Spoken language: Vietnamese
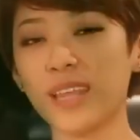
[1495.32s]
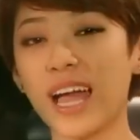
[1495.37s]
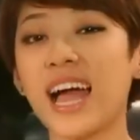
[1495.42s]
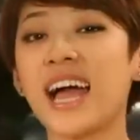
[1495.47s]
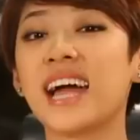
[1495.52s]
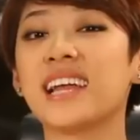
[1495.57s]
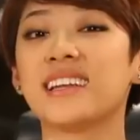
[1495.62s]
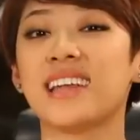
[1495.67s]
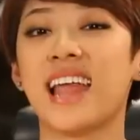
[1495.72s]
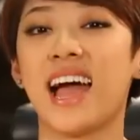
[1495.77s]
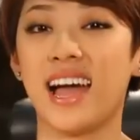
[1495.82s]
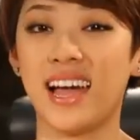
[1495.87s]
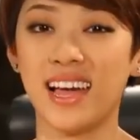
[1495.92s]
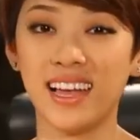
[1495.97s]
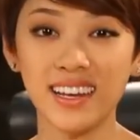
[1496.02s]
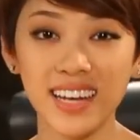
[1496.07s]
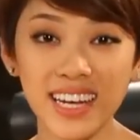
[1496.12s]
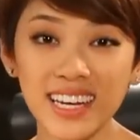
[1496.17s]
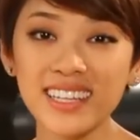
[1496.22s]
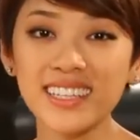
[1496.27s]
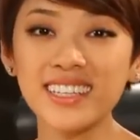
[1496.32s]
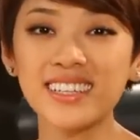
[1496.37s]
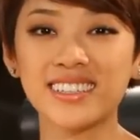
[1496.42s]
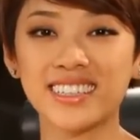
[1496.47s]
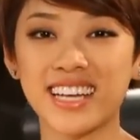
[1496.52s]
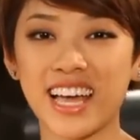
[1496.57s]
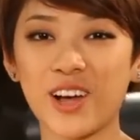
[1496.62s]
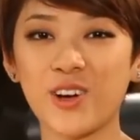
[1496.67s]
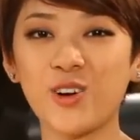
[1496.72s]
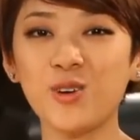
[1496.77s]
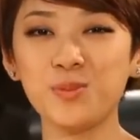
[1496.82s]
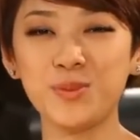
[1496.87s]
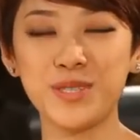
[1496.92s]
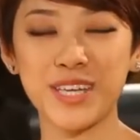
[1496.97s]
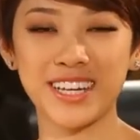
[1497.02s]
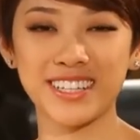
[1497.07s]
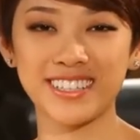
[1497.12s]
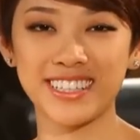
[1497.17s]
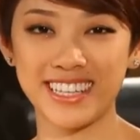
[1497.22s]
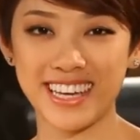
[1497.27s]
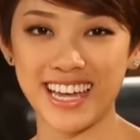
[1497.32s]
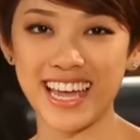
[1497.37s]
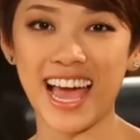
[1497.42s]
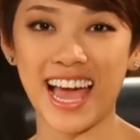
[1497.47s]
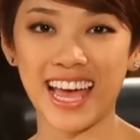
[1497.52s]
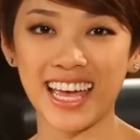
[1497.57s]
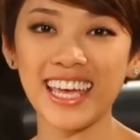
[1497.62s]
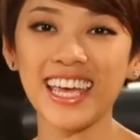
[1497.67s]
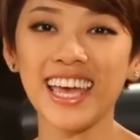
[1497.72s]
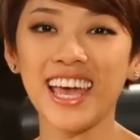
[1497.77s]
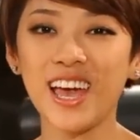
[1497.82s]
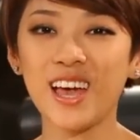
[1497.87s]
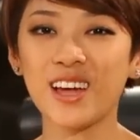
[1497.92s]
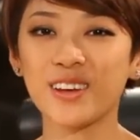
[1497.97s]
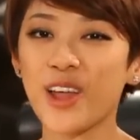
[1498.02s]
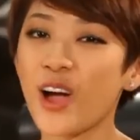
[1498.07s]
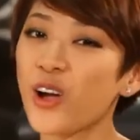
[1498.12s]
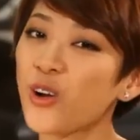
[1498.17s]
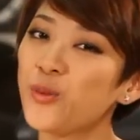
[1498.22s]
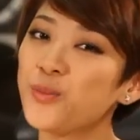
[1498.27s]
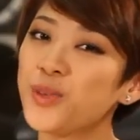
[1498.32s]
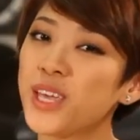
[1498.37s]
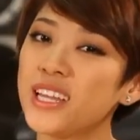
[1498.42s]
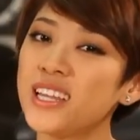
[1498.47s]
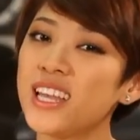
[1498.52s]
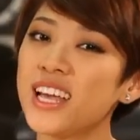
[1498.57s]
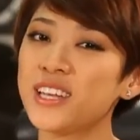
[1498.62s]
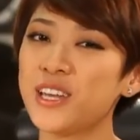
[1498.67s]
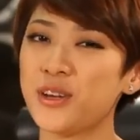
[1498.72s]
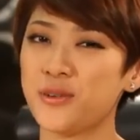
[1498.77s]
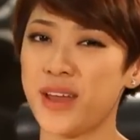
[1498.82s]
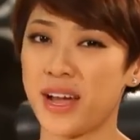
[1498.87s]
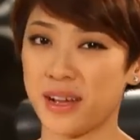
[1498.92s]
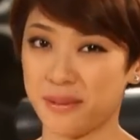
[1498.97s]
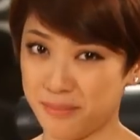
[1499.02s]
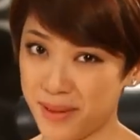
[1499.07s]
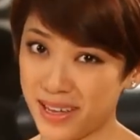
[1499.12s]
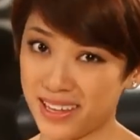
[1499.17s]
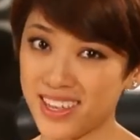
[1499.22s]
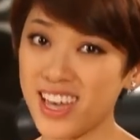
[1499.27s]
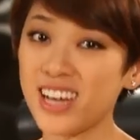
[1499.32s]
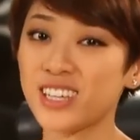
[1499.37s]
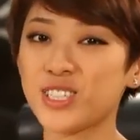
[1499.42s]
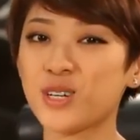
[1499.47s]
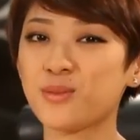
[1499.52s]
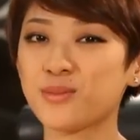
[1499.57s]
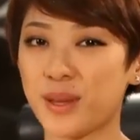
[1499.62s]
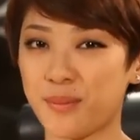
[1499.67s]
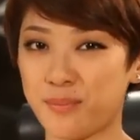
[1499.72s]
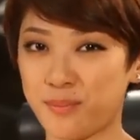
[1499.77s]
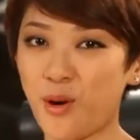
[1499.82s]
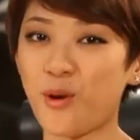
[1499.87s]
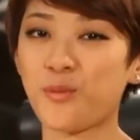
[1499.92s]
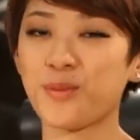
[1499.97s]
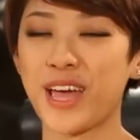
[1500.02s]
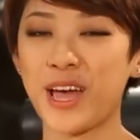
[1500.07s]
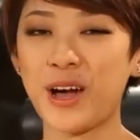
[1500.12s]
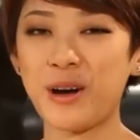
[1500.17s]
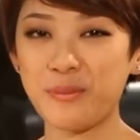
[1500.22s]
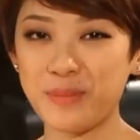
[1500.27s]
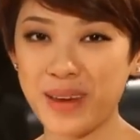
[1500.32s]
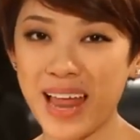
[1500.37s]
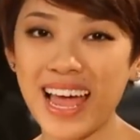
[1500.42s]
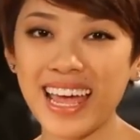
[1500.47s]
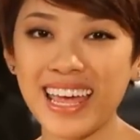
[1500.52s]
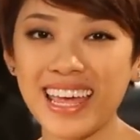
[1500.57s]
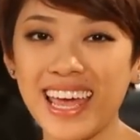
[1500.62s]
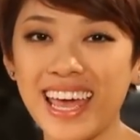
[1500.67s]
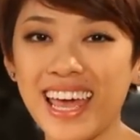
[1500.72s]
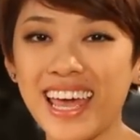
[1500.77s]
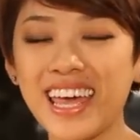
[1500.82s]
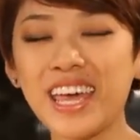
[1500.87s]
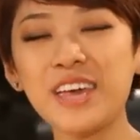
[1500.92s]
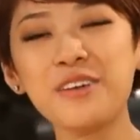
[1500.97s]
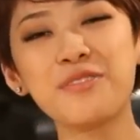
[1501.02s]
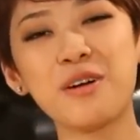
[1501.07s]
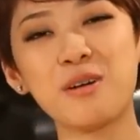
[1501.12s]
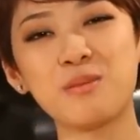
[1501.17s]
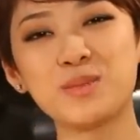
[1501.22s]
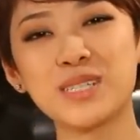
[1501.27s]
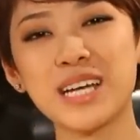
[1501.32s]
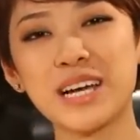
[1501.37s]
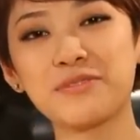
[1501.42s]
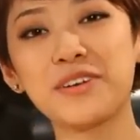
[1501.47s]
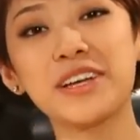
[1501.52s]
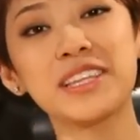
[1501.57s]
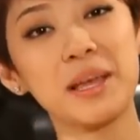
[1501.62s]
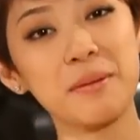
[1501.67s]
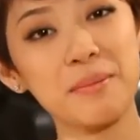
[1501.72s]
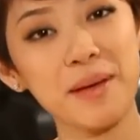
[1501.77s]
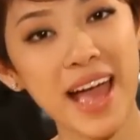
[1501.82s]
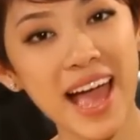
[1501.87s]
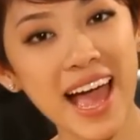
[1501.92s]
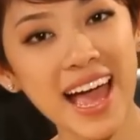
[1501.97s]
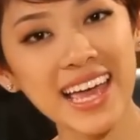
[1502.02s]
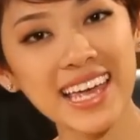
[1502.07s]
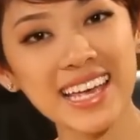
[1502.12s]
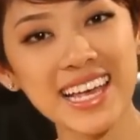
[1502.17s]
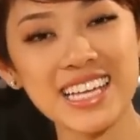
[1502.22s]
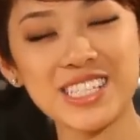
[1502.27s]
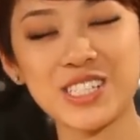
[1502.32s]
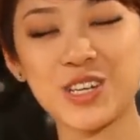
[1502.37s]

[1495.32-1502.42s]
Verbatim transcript: ta đã lít được ca khúc Chờ người nơi ấy. Đó cũng chính là điều đặc biệt nhất trong tập 1 ngày hôm nay. Hy vọng rằng với tập 2, ca